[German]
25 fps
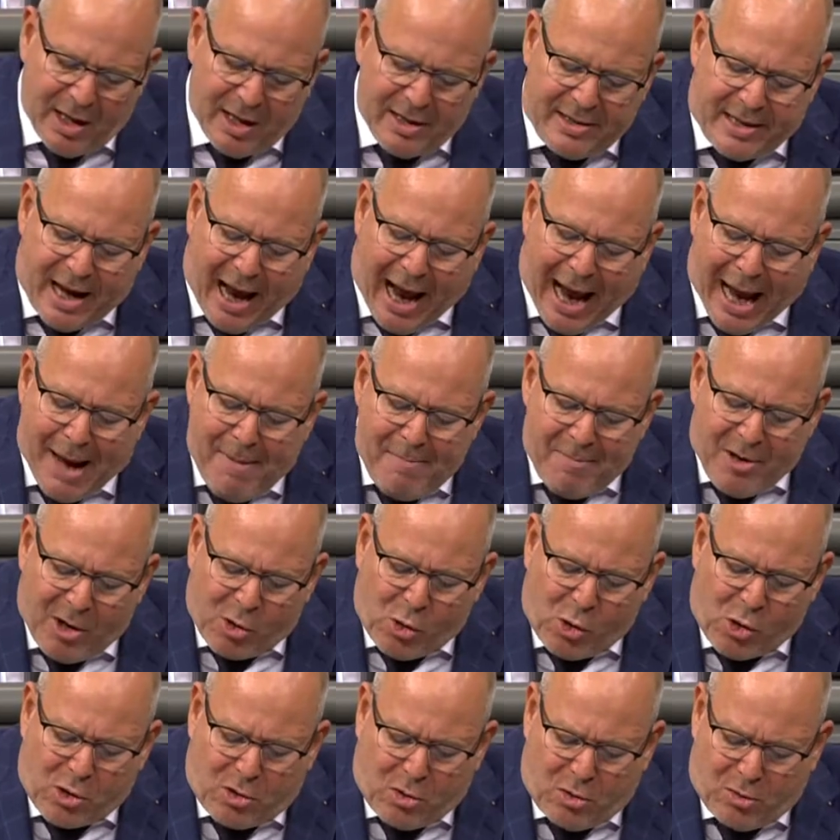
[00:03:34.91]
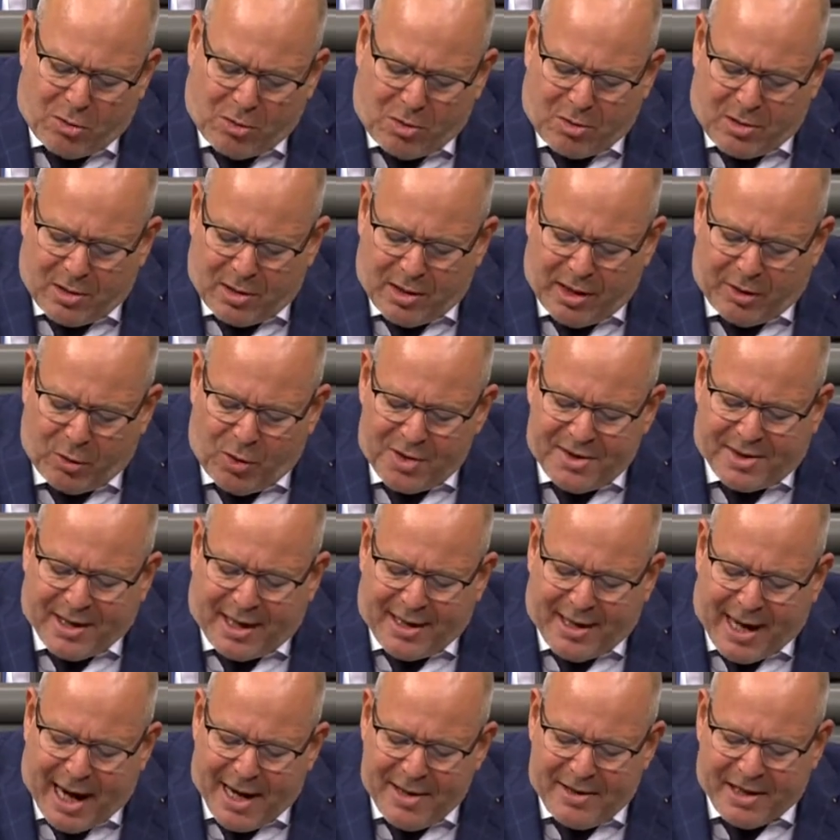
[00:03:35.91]
Die Einberufung in unser
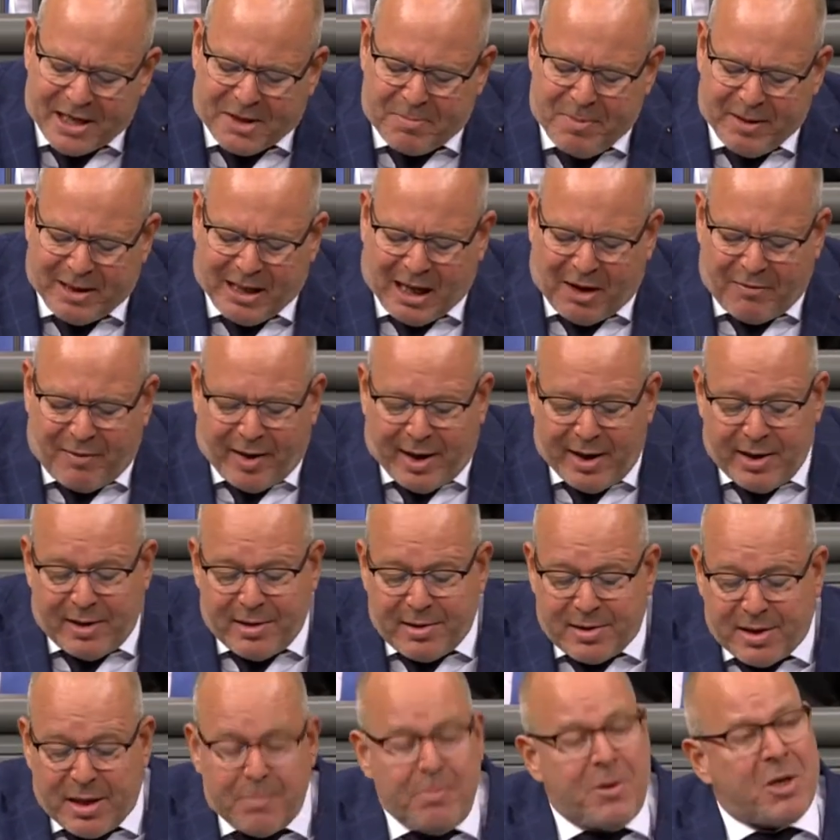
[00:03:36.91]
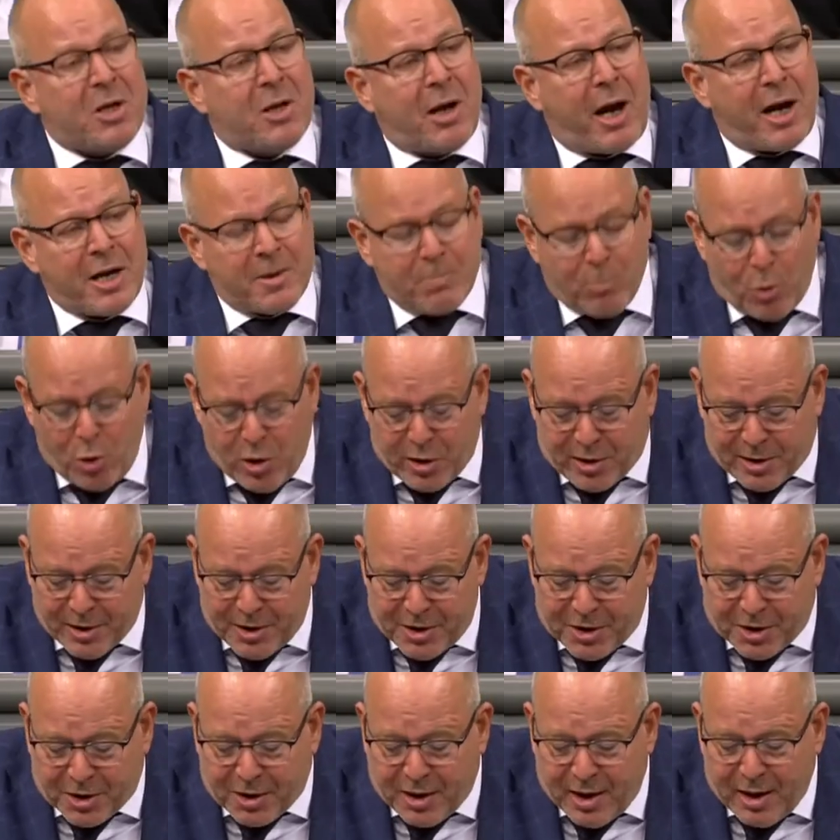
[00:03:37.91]
Land ist mittlerweile ziemlich leicht
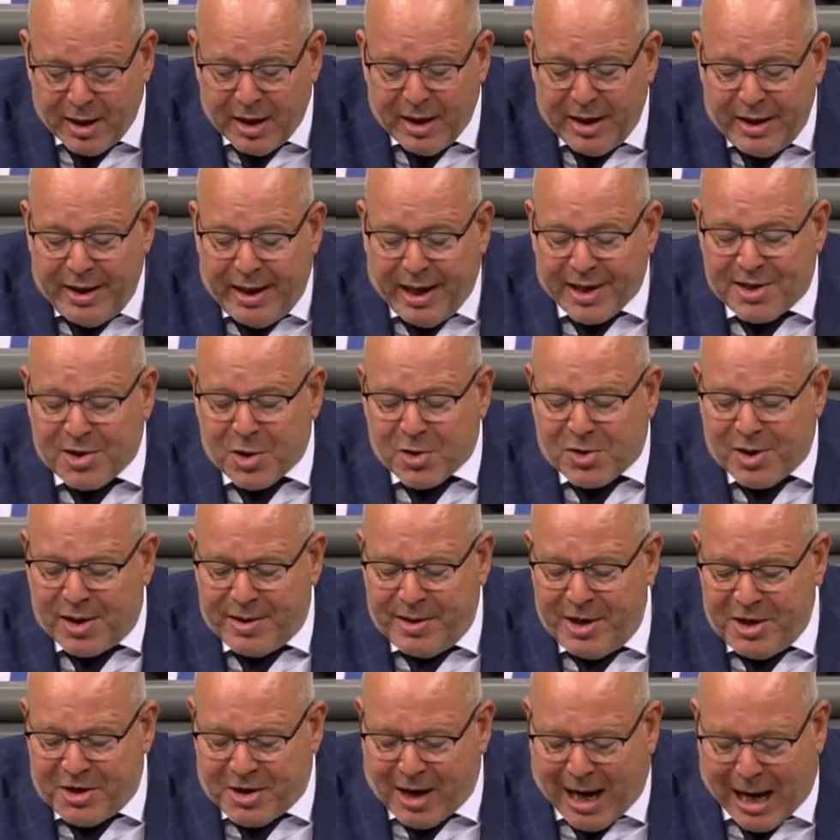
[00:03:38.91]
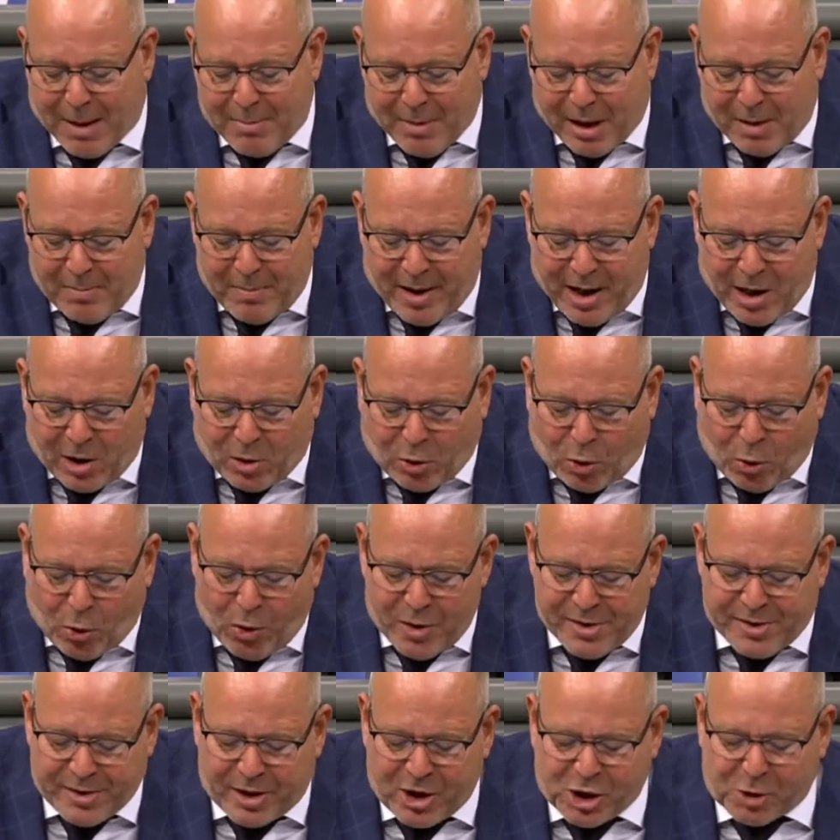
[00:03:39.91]
möglich. Hierzu sind nicht einmal mehr
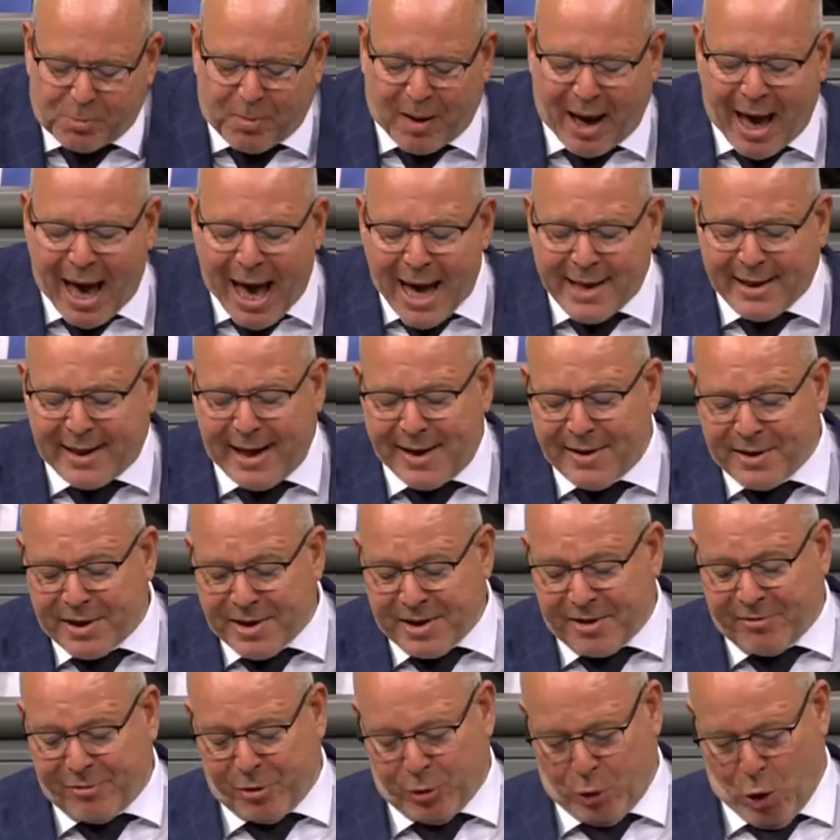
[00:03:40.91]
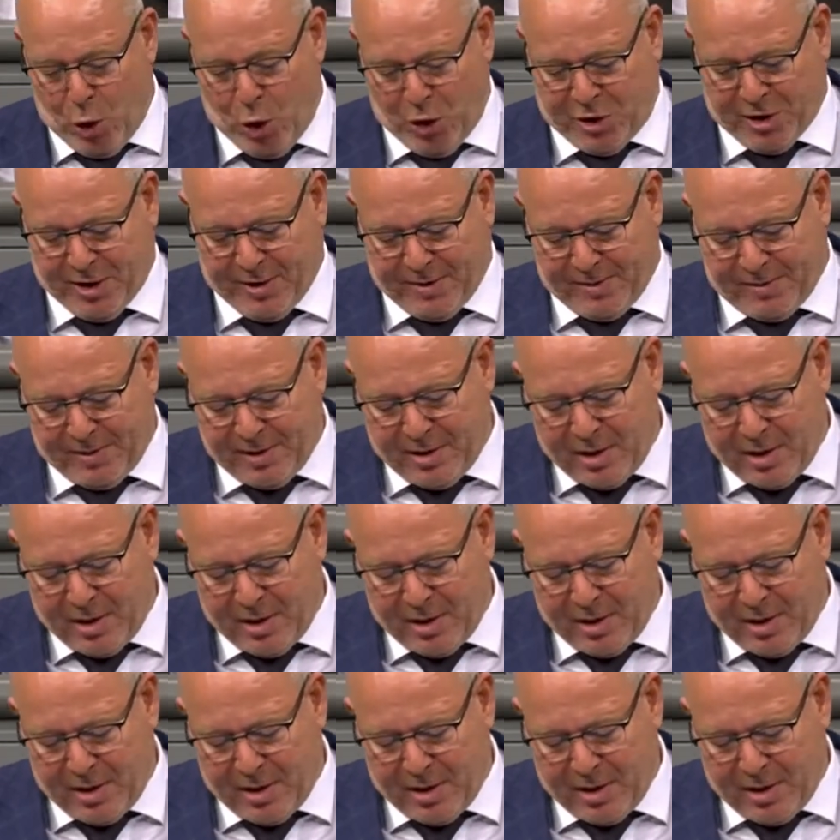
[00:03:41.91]
größere Sprachkenntnisse vonnöten.